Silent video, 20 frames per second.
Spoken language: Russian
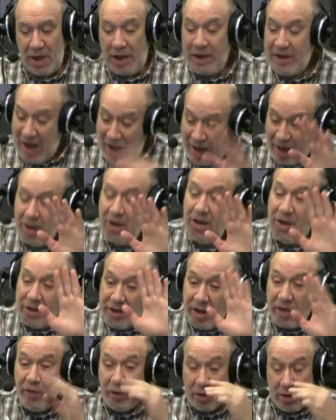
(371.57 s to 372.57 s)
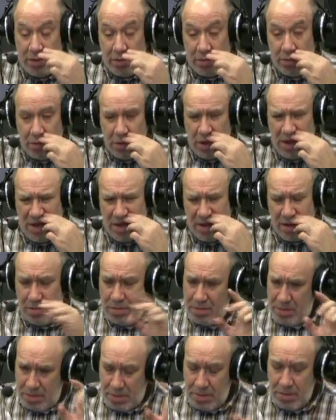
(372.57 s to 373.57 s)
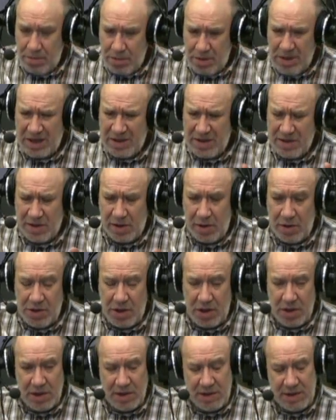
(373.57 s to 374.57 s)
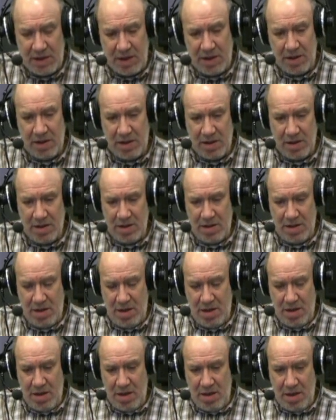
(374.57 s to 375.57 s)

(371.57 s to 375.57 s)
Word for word: да. Так вот, э, надо заключение сделать. Ага.